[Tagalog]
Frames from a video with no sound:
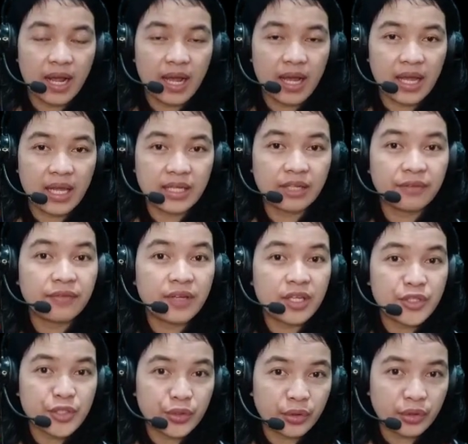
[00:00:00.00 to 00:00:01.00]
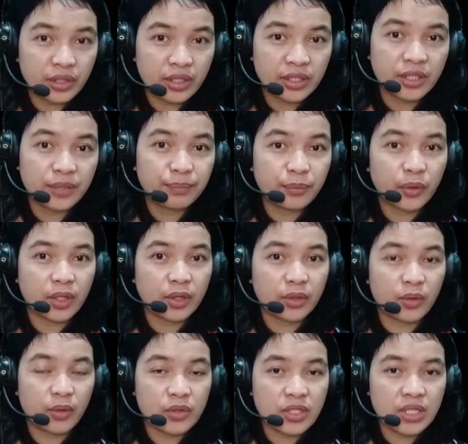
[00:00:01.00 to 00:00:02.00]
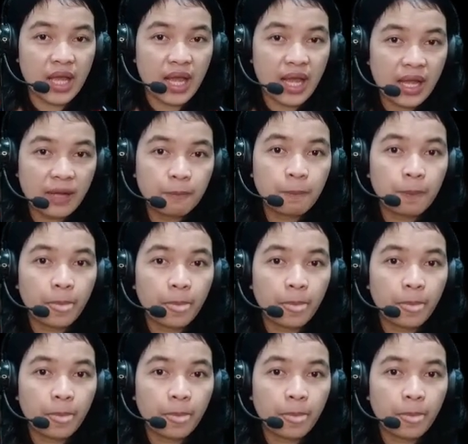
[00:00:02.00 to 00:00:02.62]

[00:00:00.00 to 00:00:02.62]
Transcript: ay na-feature ko na din po ito sa